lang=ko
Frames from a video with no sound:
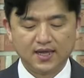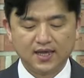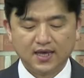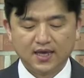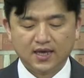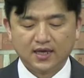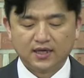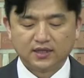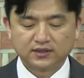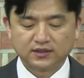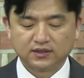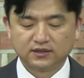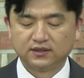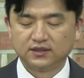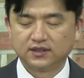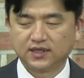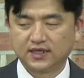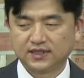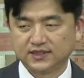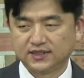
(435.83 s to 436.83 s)

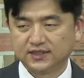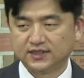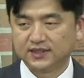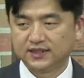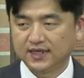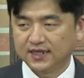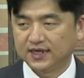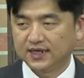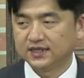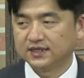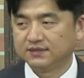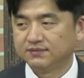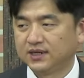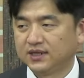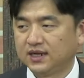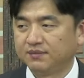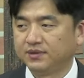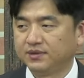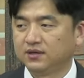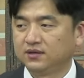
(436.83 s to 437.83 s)
전능하신
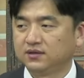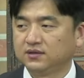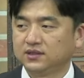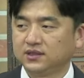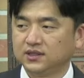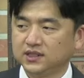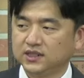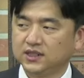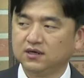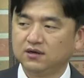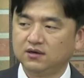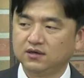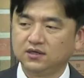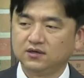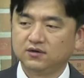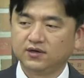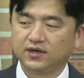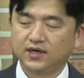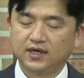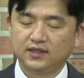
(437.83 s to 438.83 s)
하나님이라면
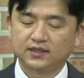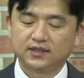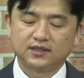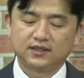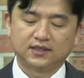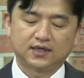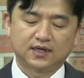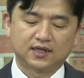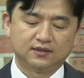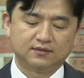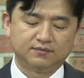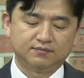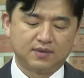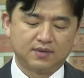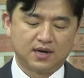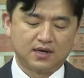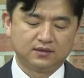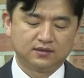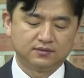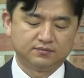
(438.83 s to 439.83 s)
이러이러해야 된다라는
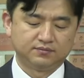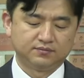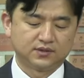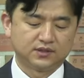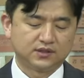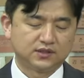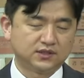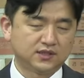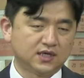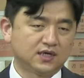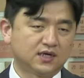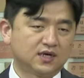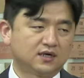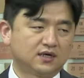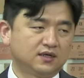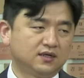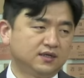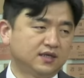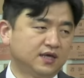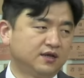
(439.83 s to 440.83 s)
마음, 그 생각을
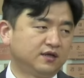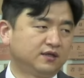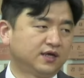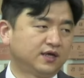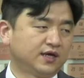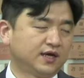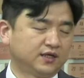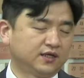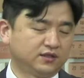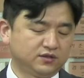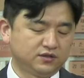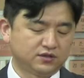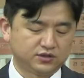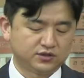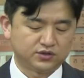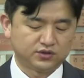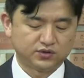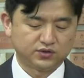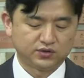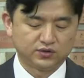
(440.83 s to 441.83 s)
내려놔야 하는
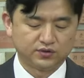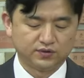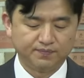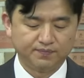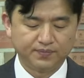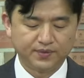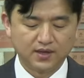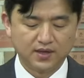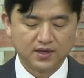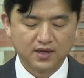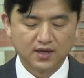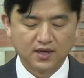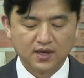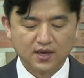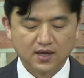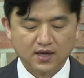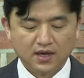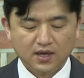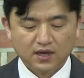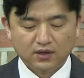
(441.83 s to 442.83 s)
것이죠.
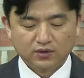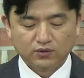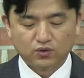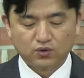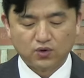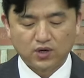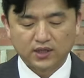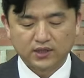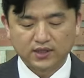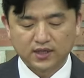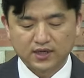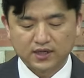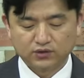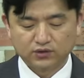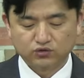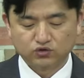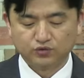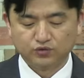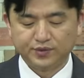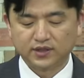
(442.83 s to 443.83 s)
동화나
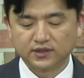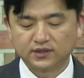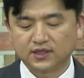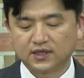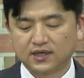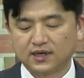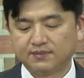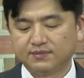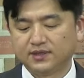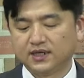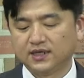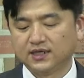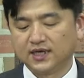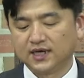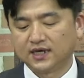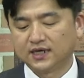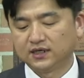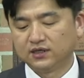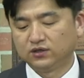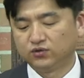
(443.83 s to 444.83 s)
주변 사람들의
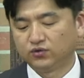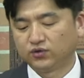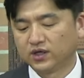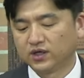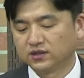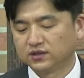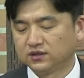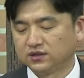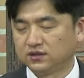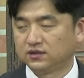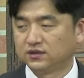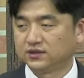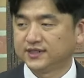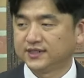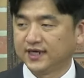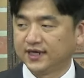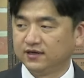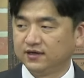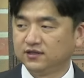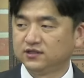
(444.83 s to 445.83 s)
이야기를 통해서
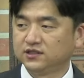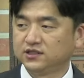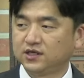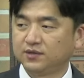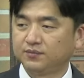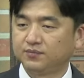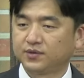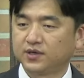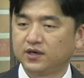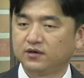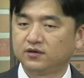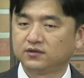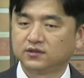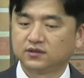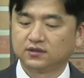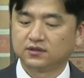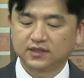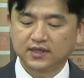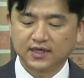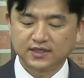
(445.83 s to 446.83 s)
자연스럽게
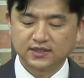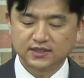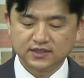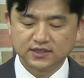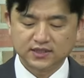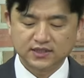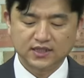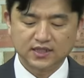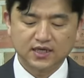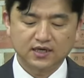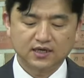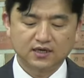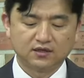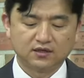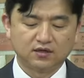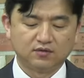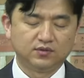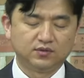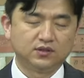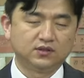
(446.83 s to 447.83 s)
형성된 신의
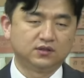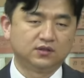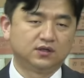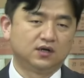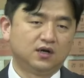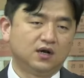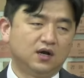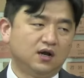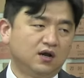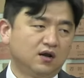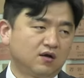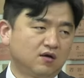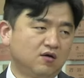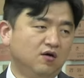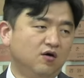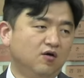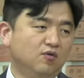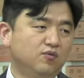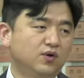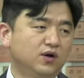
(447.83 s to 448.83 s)
개념을
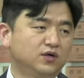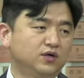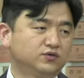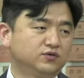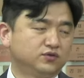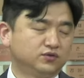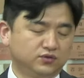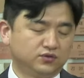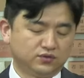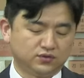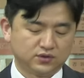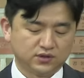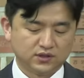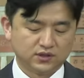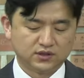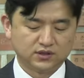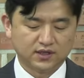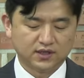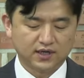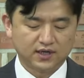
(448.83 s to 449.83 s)
거부할 수
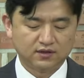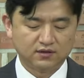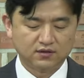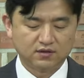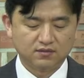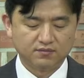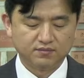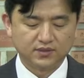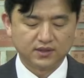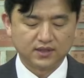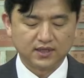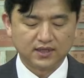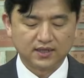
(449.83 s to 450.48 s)
있어야 하는 겁니다.